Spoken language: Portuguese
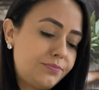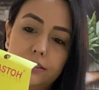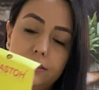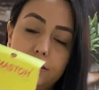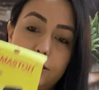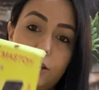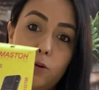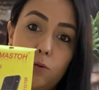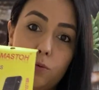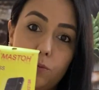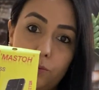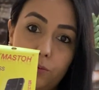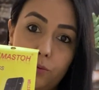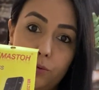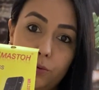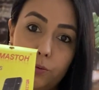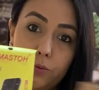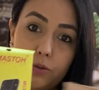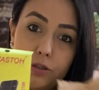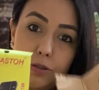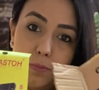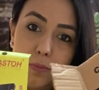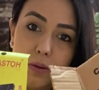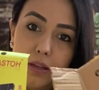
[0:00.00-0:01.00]
São
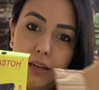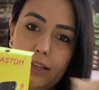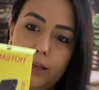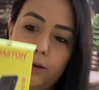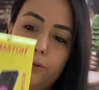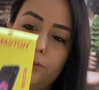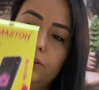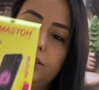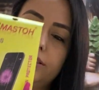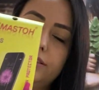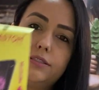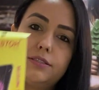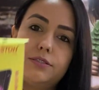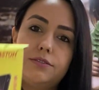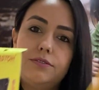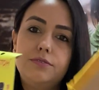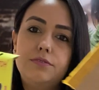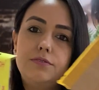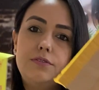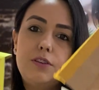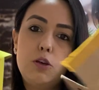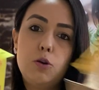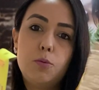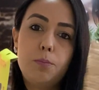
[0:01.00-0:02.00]
duas películas,
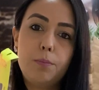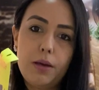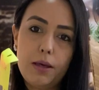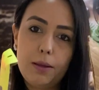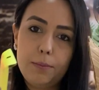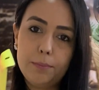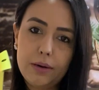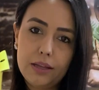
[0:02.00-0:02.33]
veio bem